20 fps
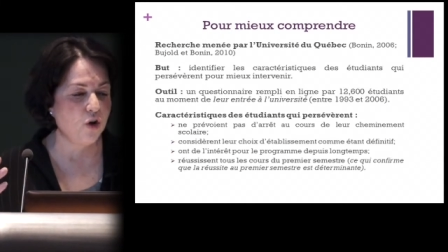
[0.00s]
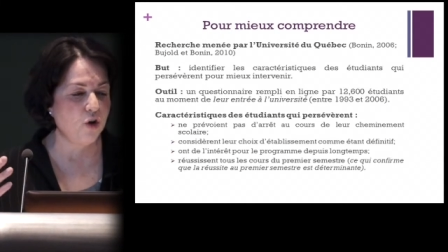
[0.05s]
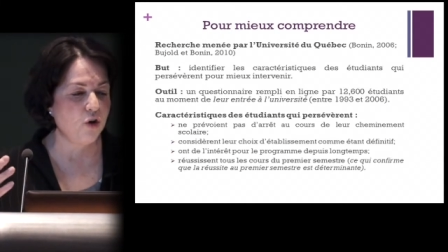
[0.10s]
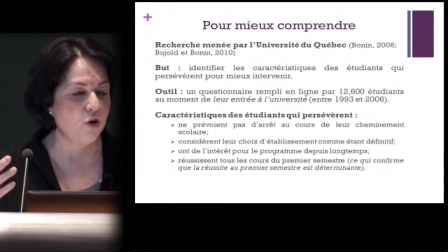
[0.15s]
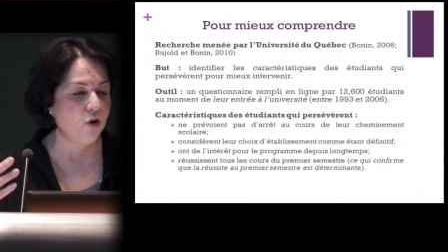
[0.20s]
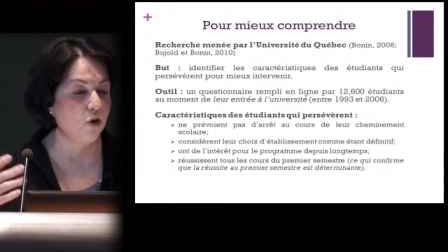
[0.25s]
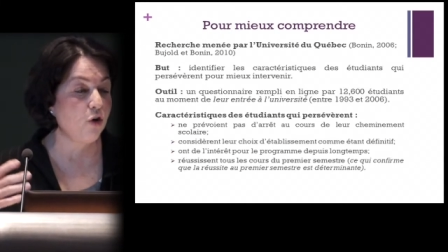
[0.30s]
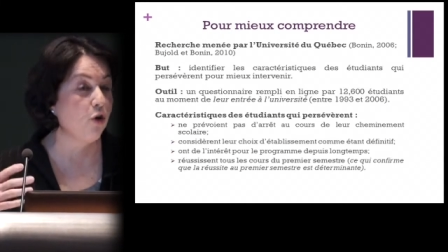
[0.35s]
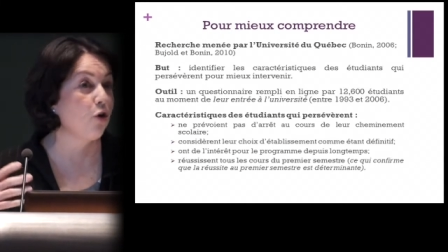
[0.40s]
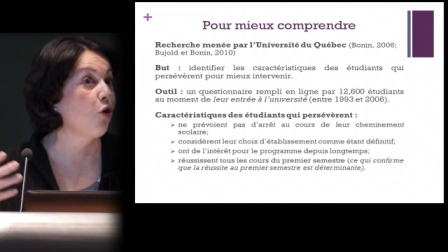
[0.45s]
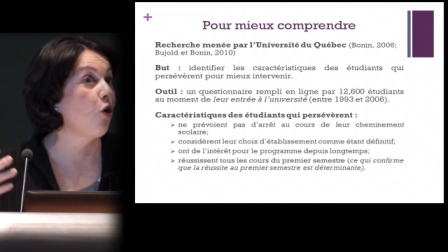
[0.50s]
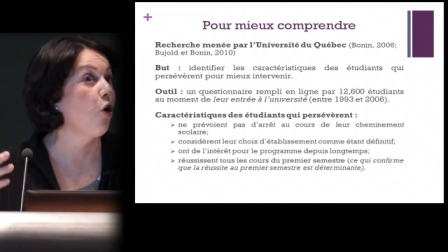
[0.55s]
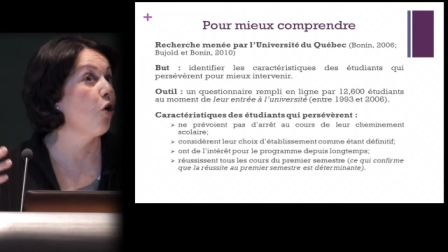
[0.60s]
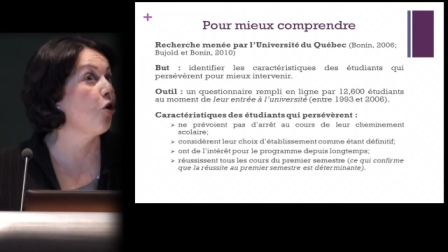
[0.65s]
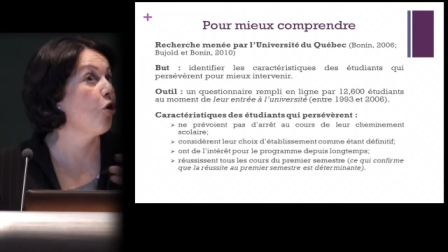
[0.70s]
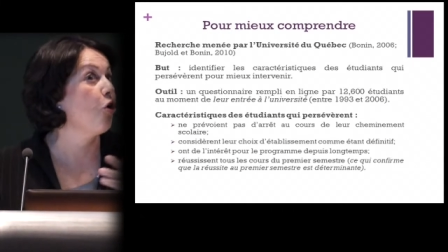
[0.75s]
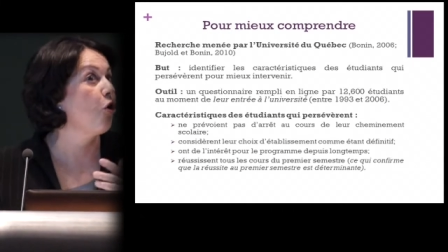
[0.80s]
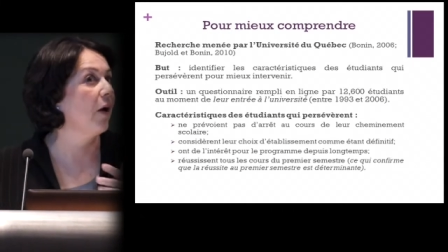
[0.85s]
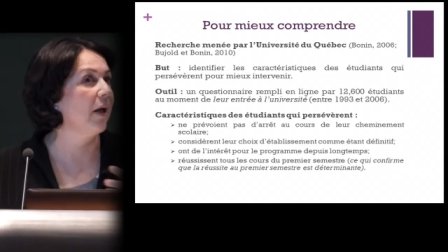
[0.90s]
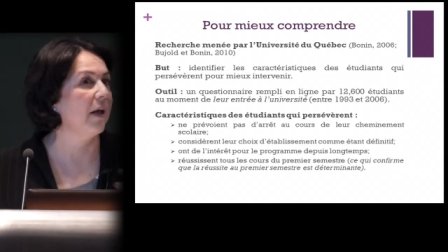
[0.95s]
euh,
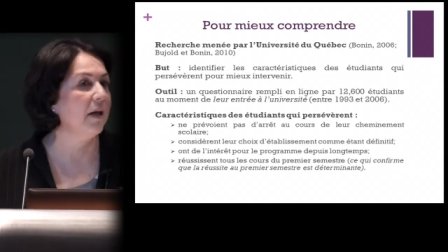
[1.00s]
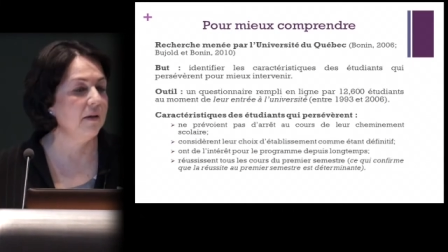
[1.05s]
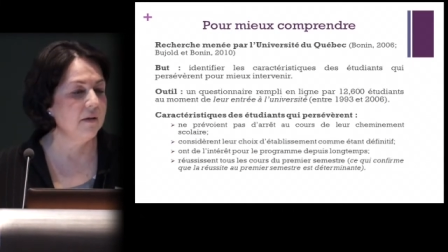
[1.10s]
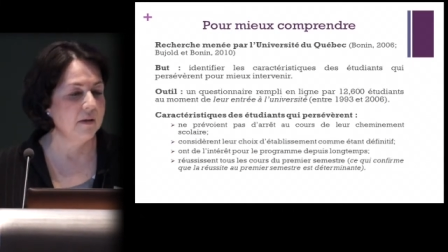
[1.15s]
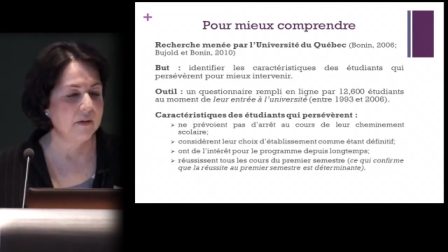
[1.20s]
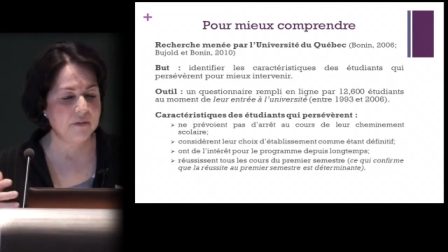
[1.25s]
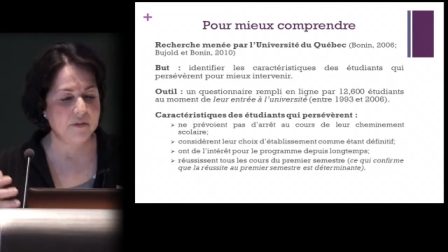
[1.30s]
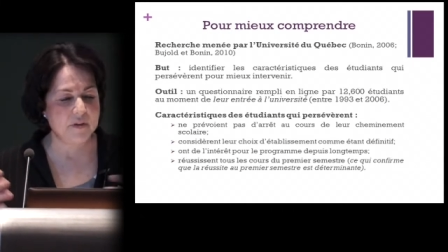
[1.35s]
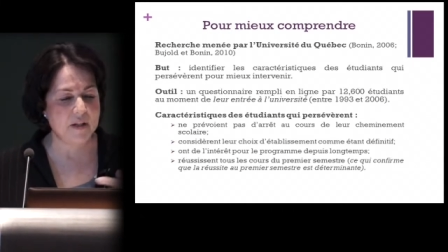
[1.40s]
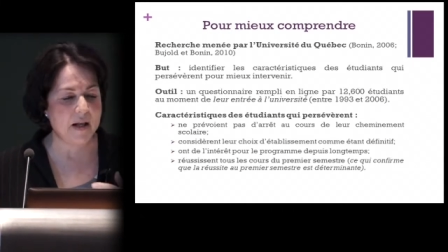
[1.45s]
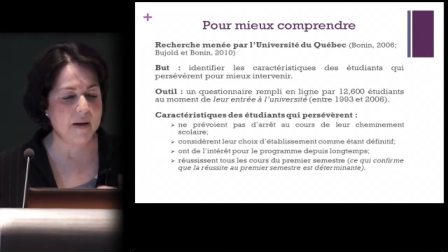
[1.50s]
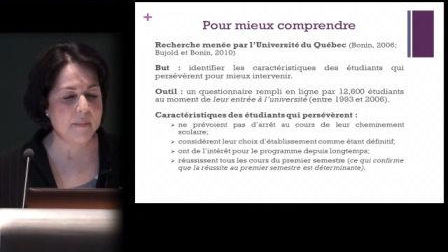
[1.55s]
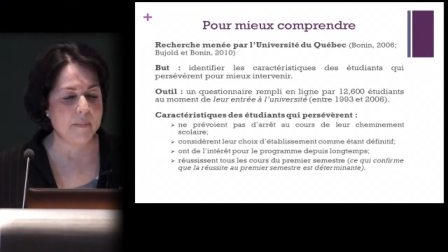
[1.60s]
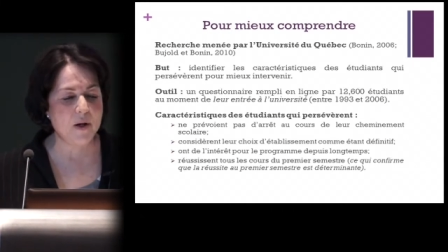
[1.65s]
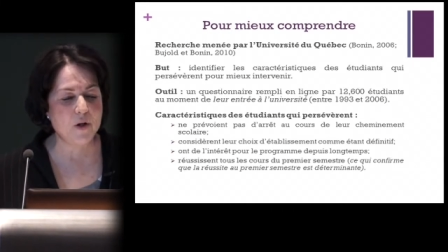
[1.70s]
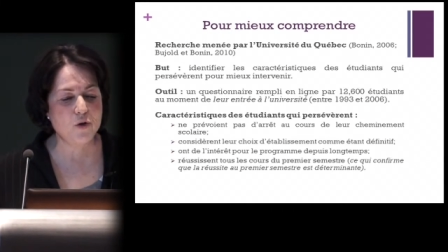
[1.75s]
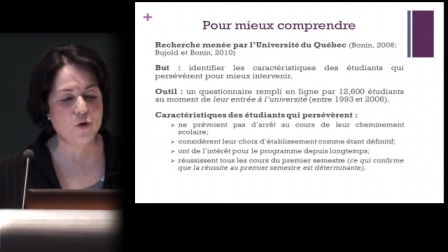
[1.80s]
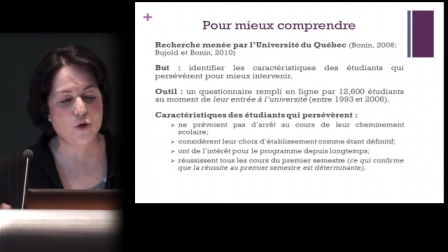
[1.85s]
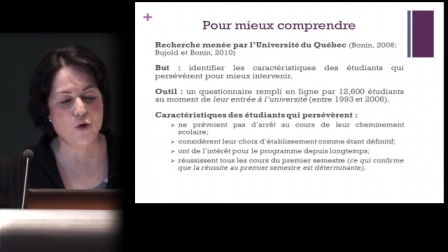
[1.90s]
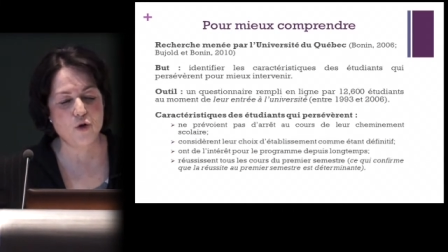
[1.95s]
coloraient
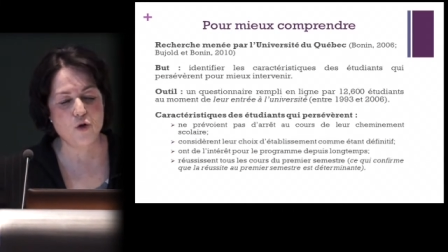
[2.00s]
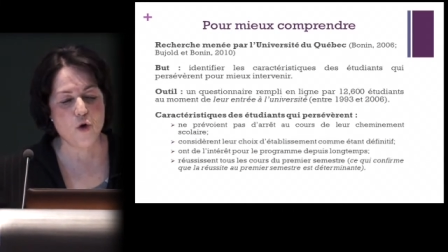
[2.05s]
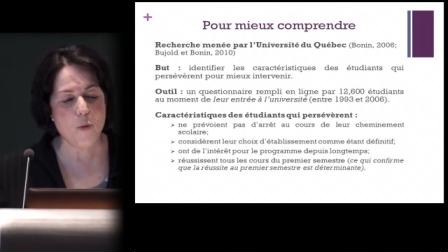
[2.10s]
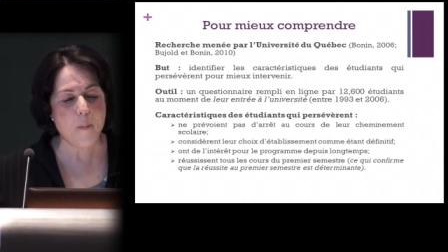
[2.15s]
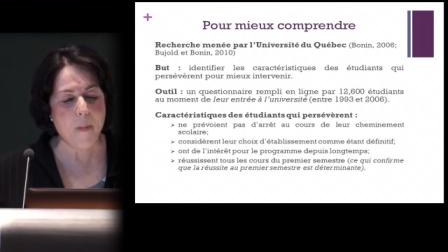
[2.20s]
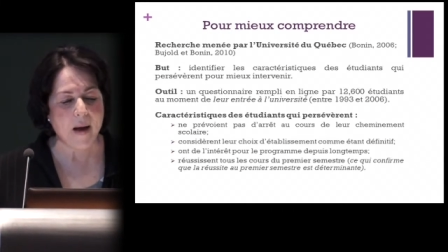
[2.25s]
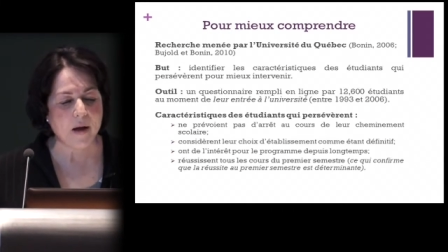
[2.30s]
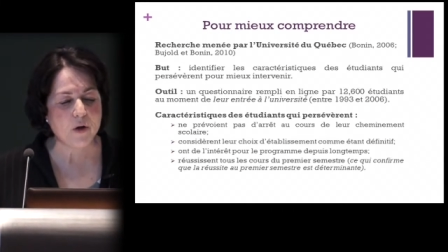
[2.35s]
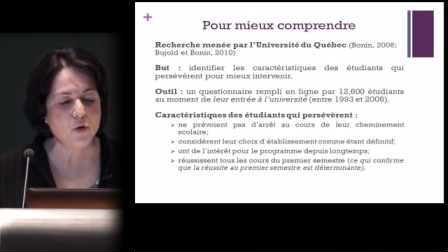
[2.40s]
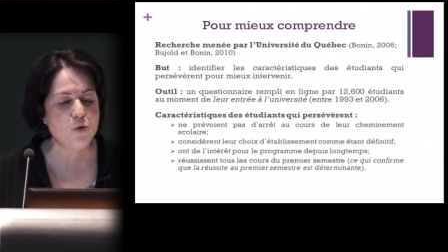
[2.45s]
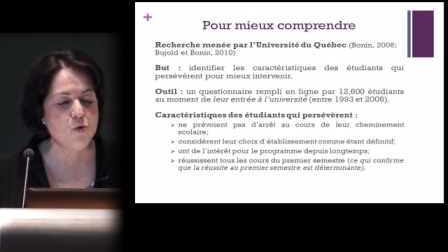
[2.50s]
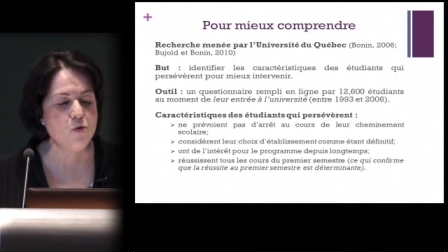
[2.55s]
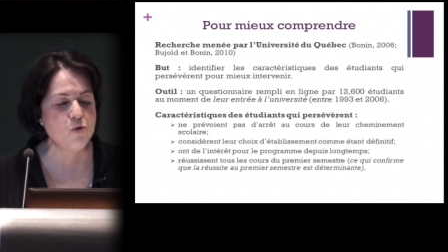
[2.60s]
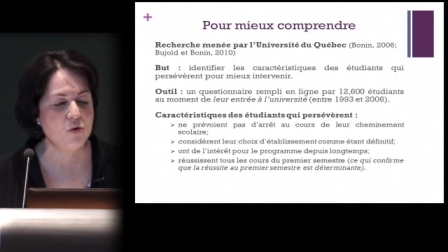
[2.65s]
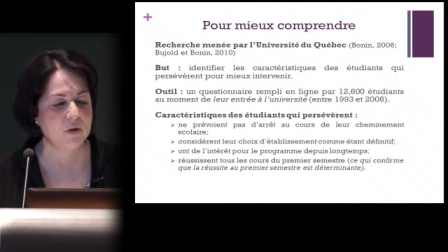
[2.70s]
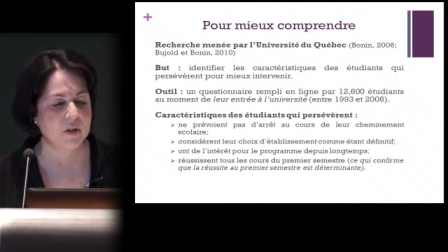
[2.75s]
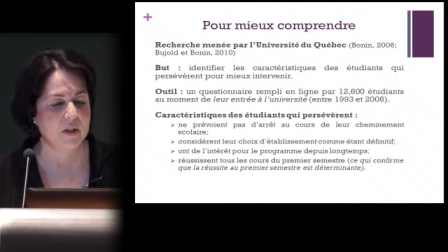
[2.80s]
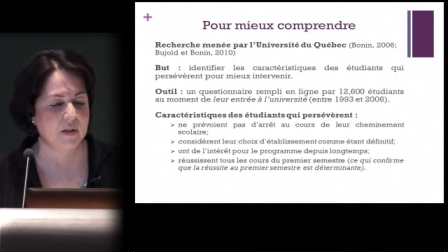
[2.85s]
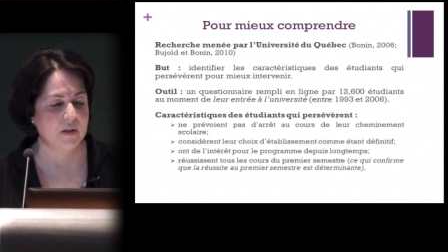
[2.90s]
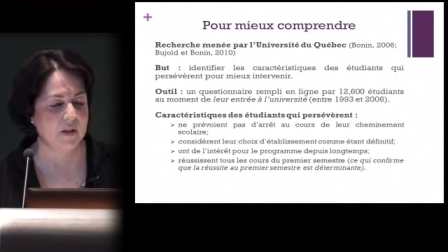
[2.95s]
finalement le,
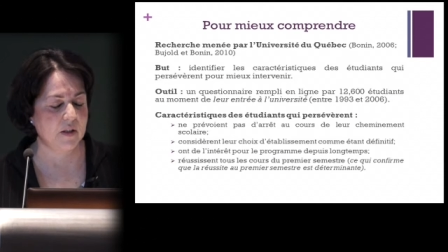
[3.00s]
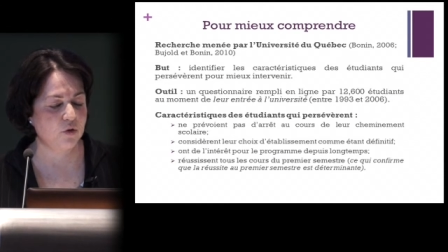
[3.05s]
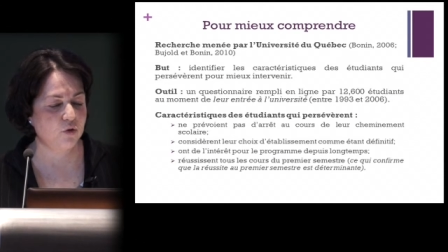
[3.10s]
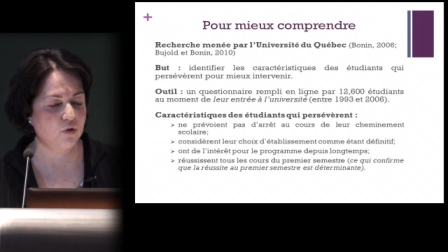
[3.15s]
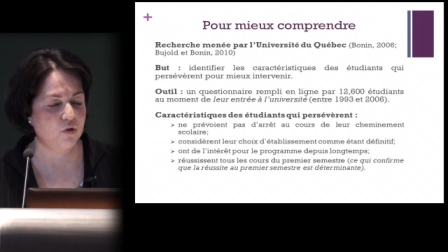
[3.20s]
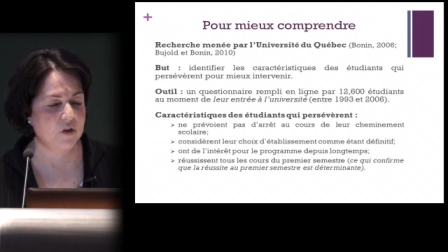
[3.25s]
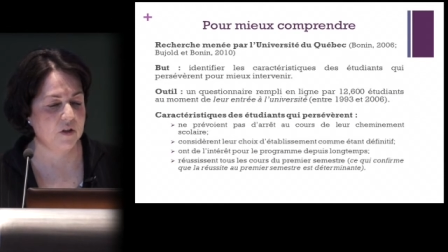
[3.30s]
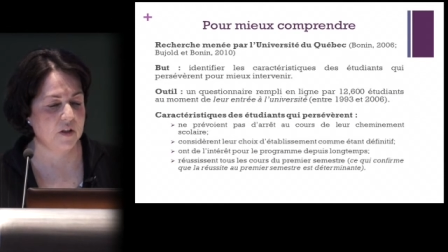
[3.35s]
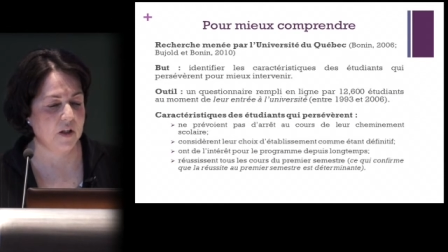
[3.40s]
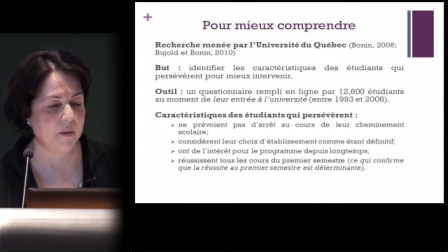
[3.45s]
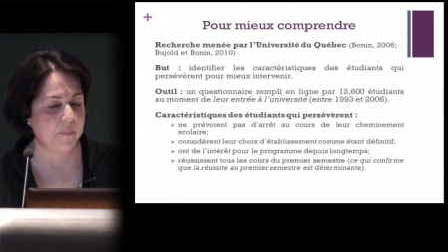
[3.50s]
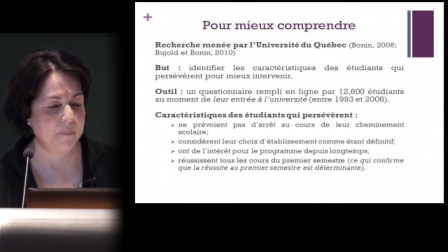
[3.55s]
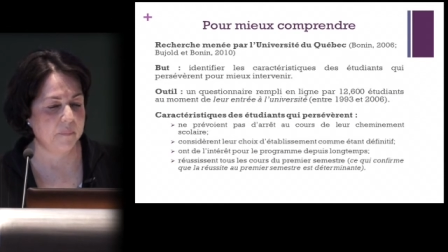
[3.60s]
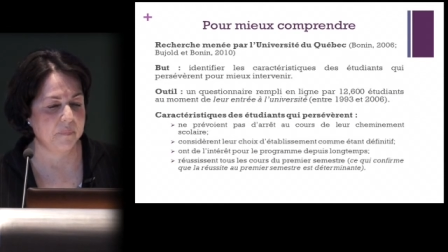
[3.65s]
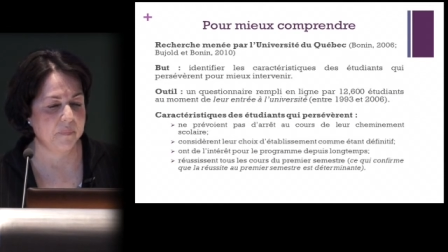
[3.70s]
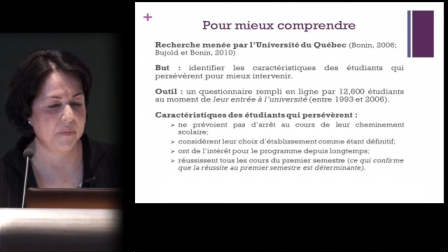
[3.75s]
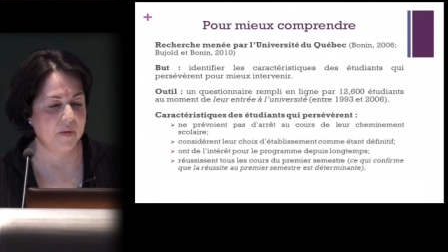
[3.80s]
parcours des étudiants.